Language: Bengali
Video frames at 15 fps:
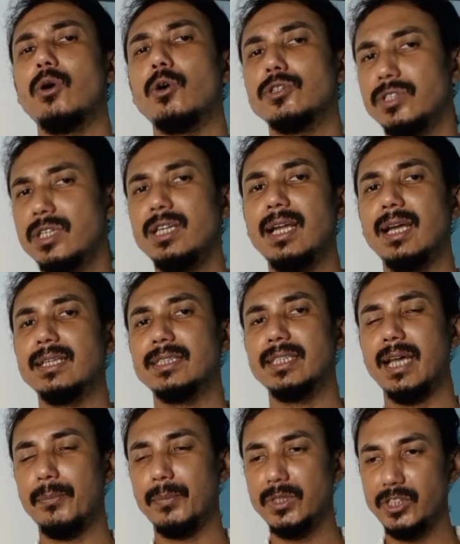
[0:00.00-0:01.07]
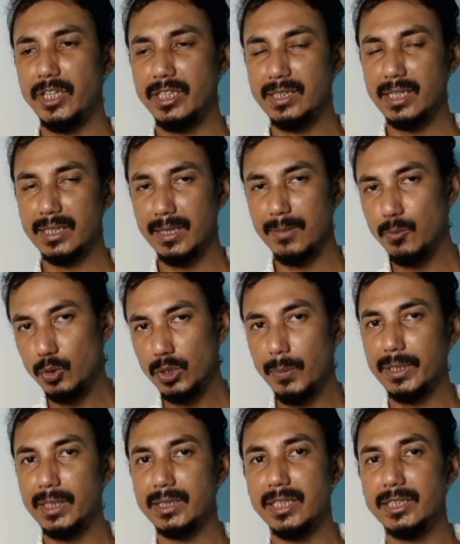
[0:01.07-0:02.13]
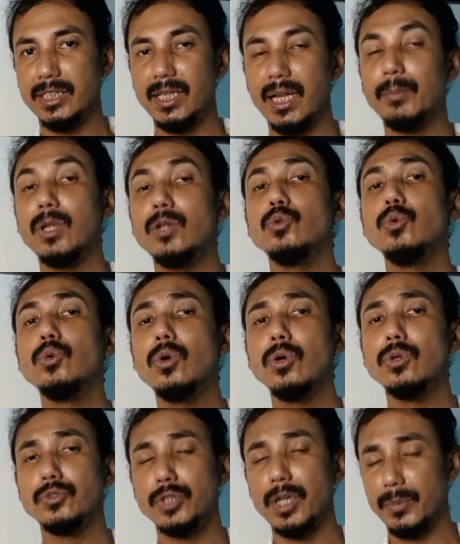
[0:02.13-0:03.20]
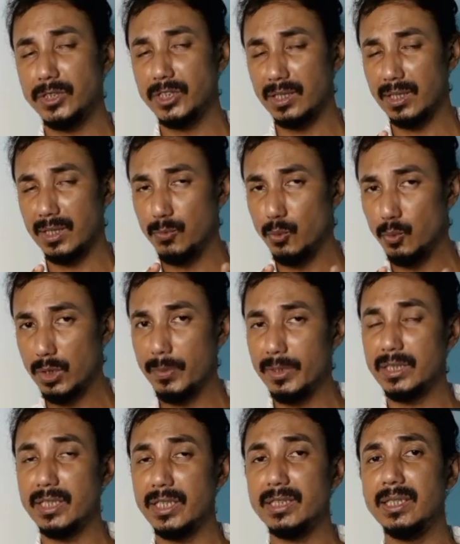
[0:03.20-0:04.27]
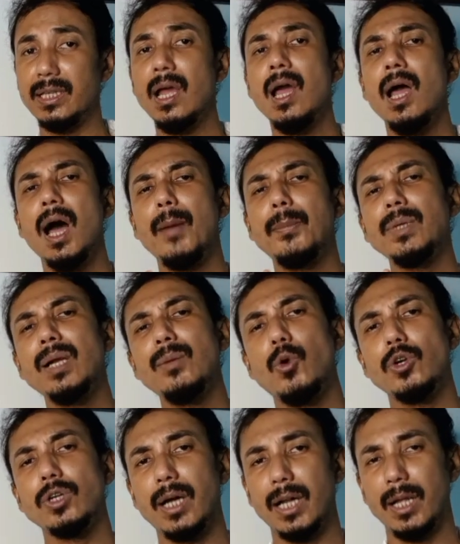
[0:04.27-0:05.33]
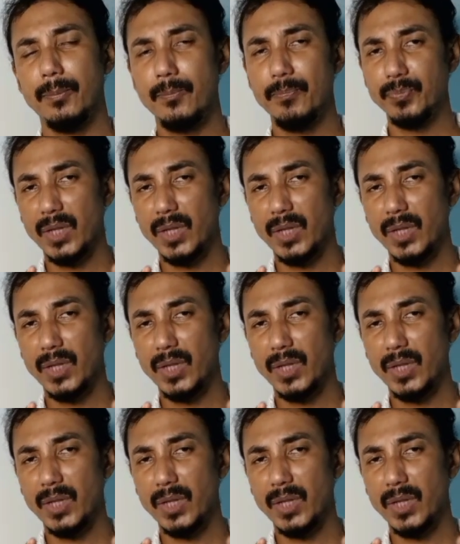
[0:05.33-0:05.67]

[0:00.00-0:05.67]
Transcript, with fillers: অস্থির লাগছে আপনি সেইটা থেকে মুক্তি পেতে চাইছেন আপনার দুঃখ হচ্ছে আপনি সেটা থেকে মুক্তি পেতে চাইছেন আপনার মন খারাপ